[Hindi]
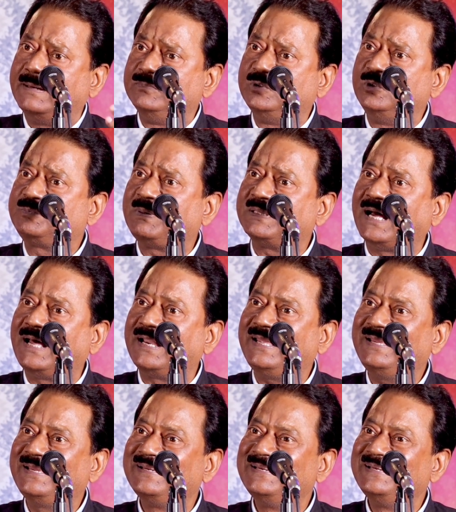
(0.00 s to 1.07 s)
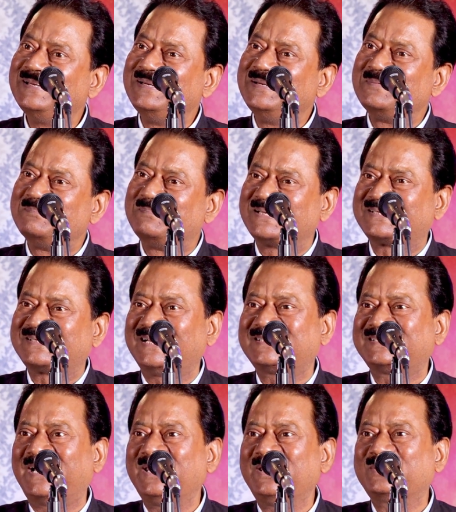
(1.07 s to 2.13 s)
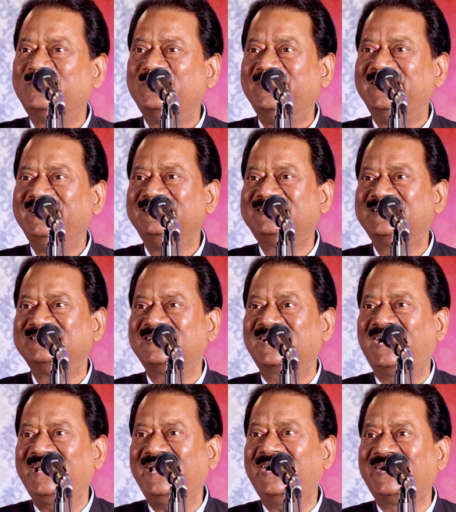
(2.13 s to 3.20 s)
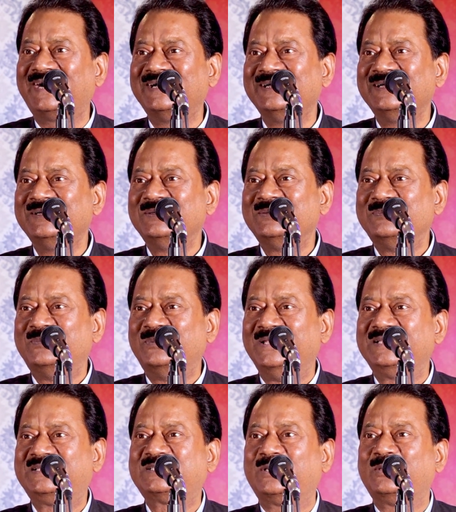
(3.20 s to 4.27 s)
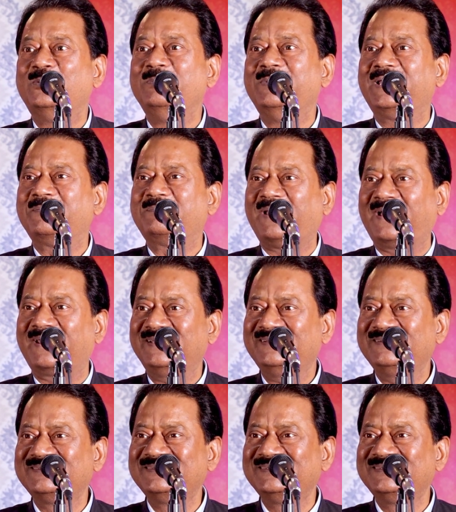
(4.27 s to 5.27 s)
यमदूत पधारे भ्रष्टाचारी को नींद से जगाया बोले चलो मेरे प्यारे